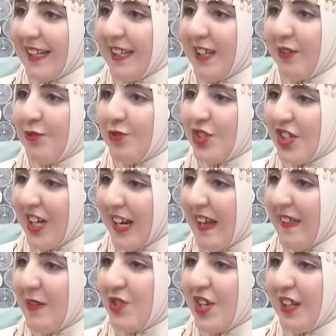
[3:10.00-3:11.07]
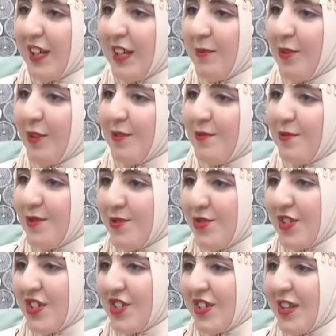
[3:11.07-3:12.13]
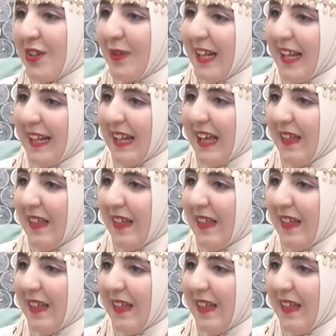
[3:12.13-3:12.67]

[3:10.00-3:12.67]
نديروا الشهر هذا واش حنخدموا زوج نشاطات ولا نعم.